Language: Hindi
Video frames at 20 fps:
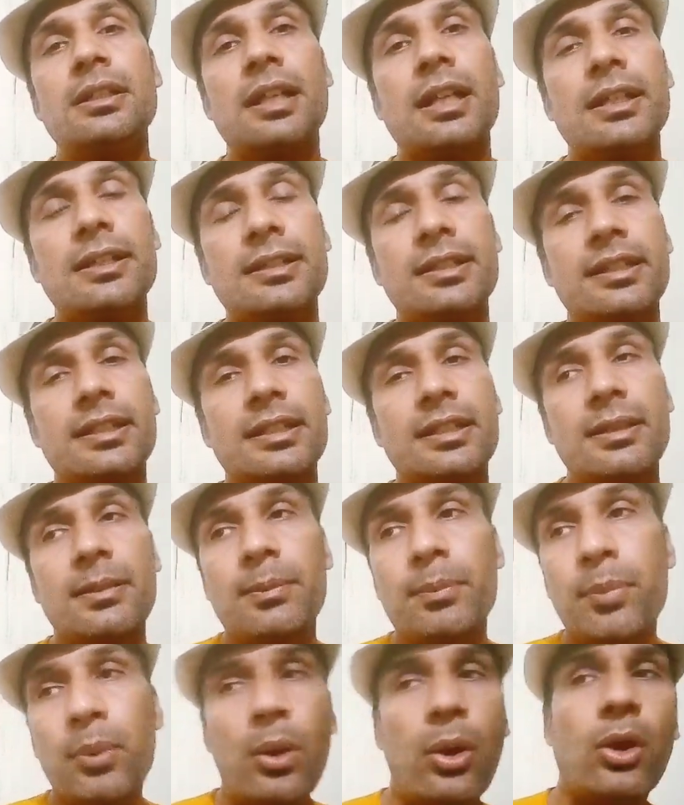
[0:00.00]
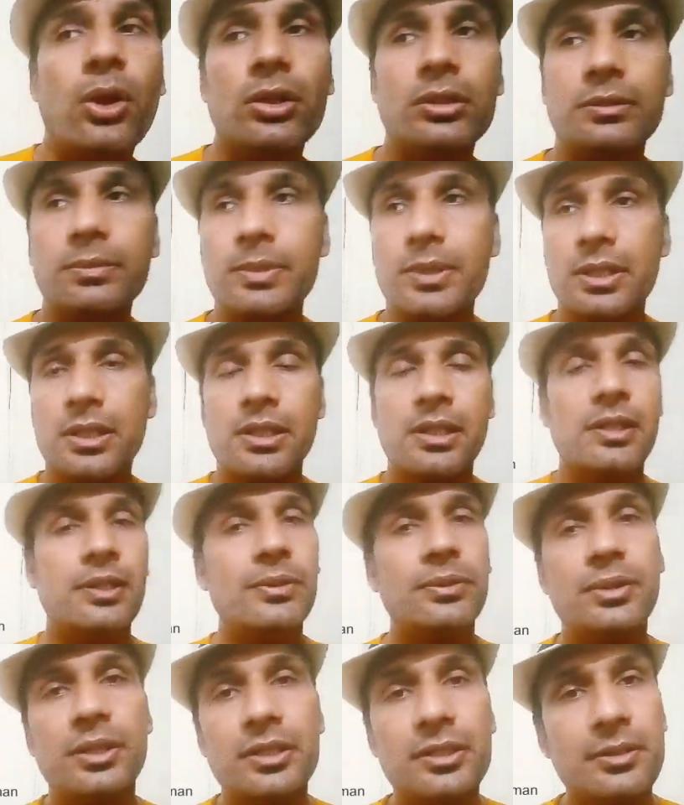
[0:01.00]
कहते हैं कि बहुत बड़ा
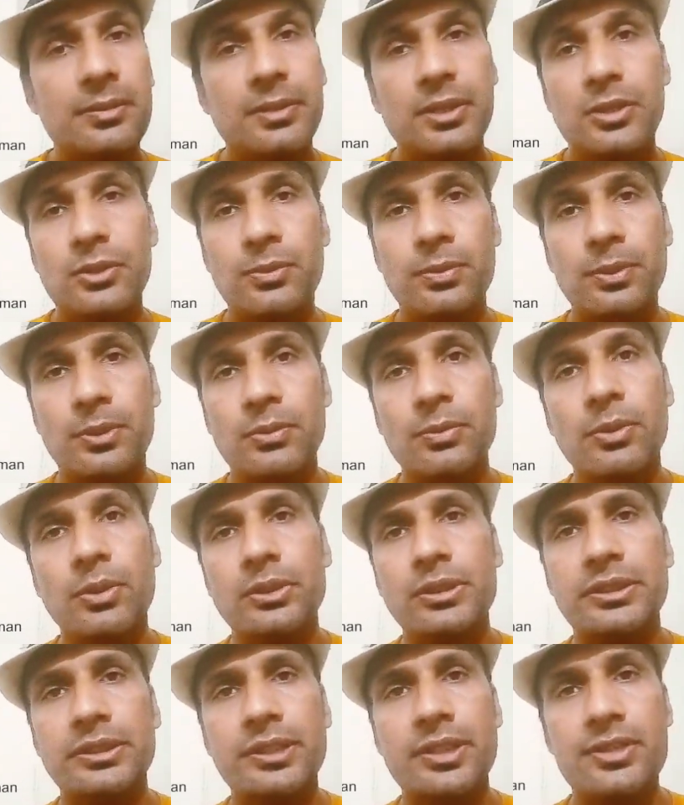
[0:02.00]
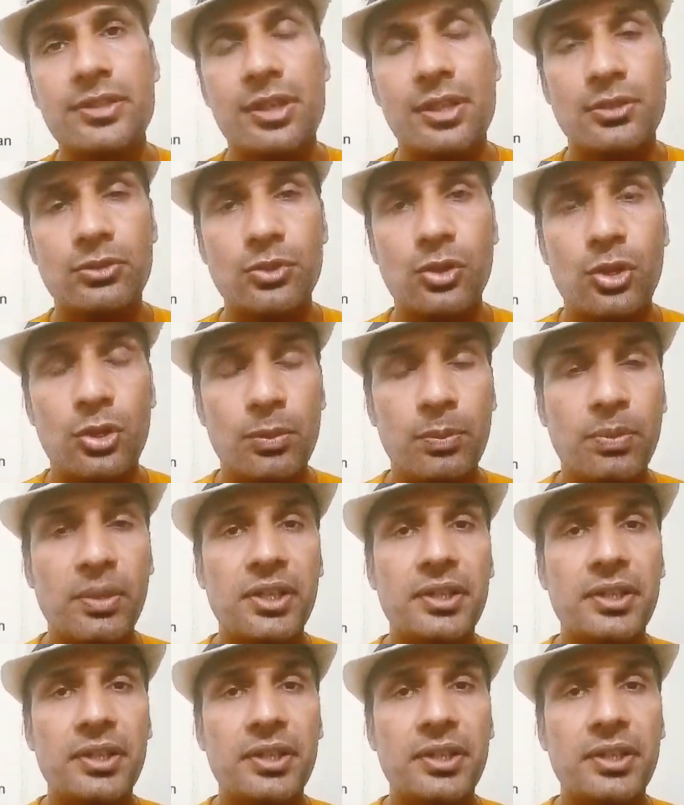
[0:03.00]
कांड हो गया जी मेरे ऊपर तो बहुत अत्याचार हुआ और